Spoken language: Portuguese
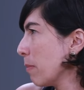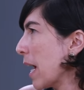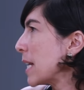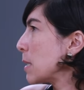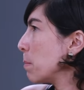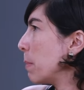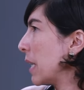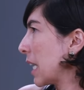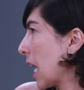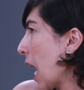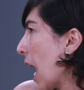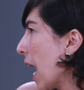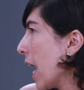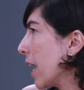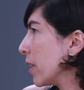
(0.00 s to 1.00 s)
mais
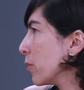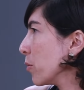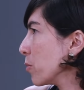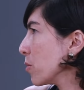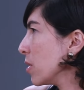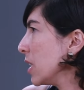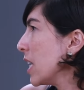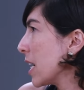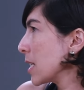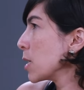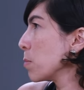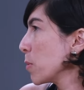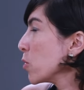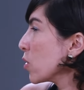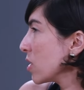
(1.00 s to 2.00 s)
precários, e
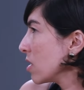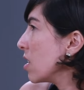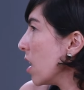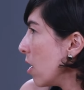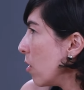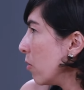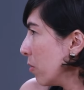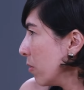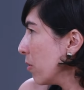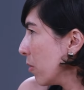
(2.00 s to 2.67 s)
essas pessoas estão